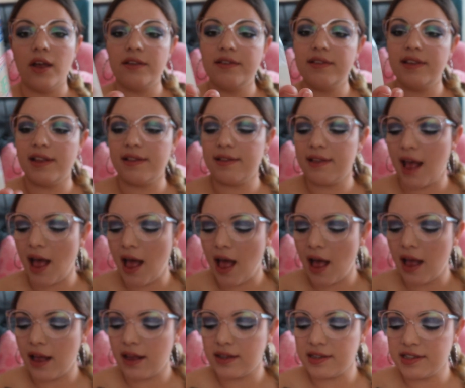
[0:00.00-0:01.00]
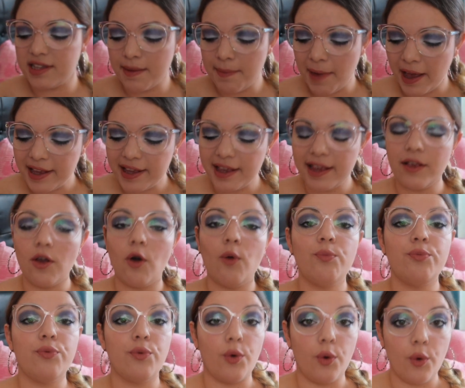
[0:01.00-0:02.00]
c'est un
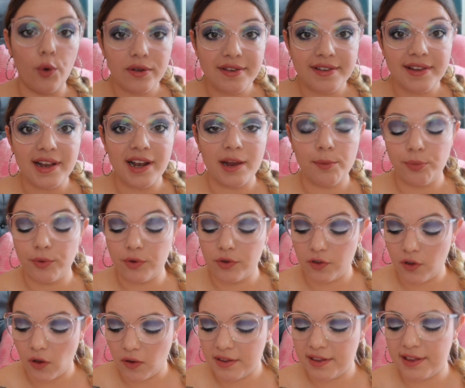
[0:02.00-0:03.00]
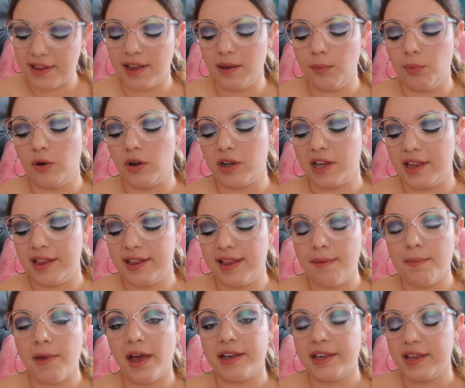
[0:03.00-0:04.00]
démaquillant pour aussi les peaux sensibles qui
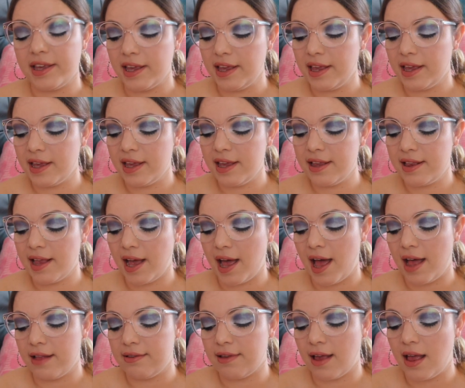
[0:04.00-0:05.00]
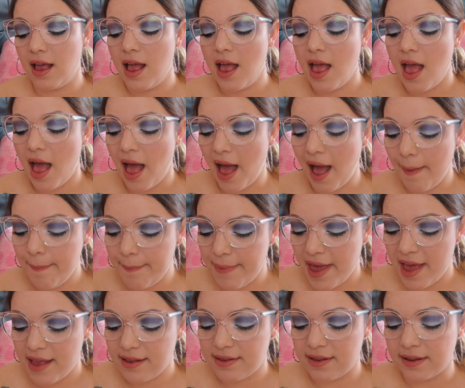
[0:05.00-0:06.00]
démaquille, hydrate,
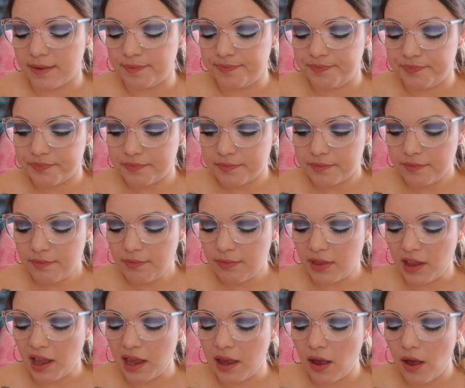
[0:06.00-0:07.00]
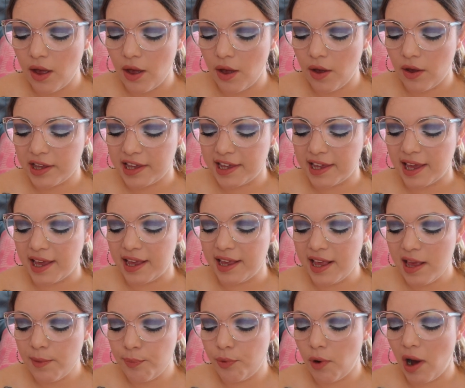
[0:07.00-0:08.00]
apaise. Euh, qui
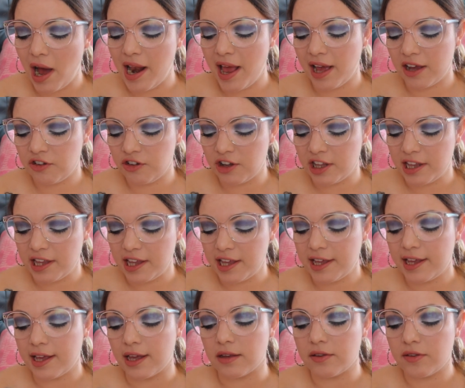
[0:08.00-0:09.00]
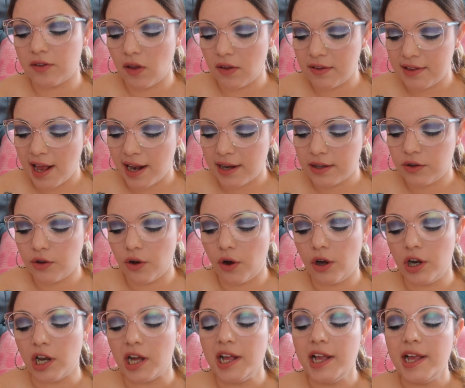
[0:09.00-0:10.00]
est hypoallergénique, sans
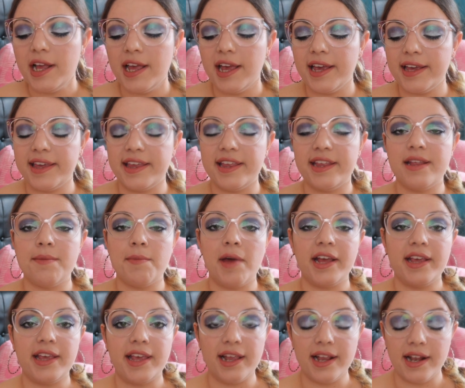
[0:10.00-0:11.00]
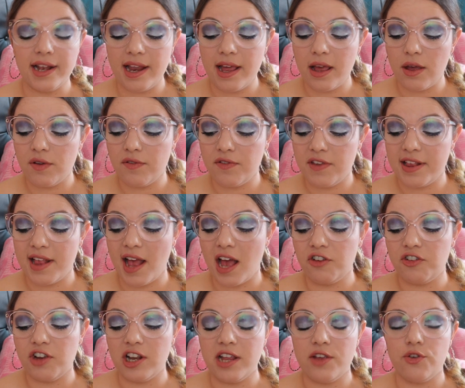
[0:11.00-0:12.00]
alcool et qui démaquille eh les
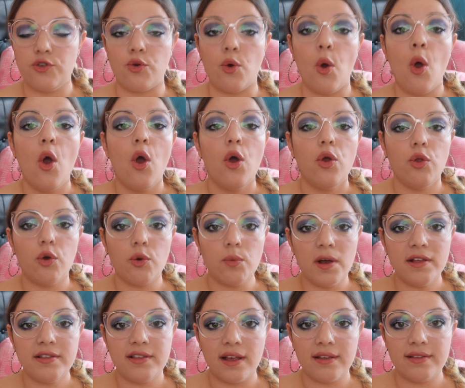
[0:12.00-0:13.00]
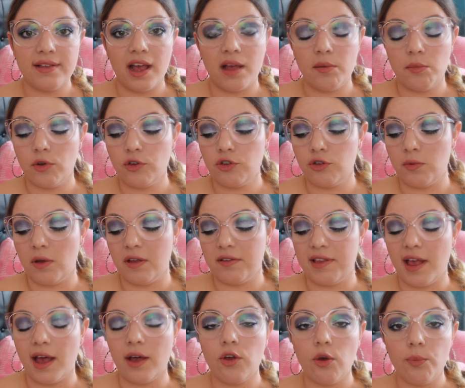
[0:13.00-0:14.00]
visages et les yeux. Donc moi sincèrement je m'en
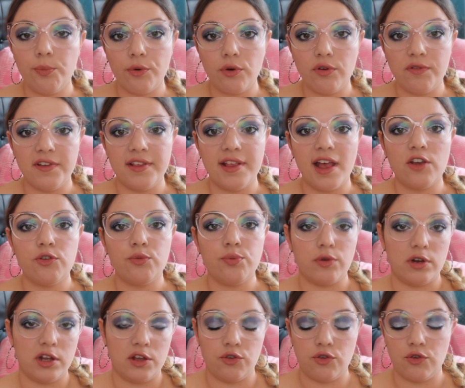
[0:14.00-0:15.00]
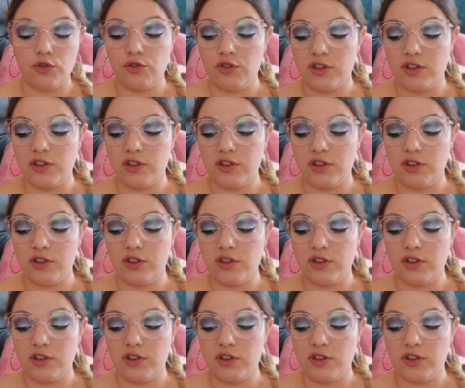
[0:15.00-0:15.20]
sers que pour le visage, pour les yeux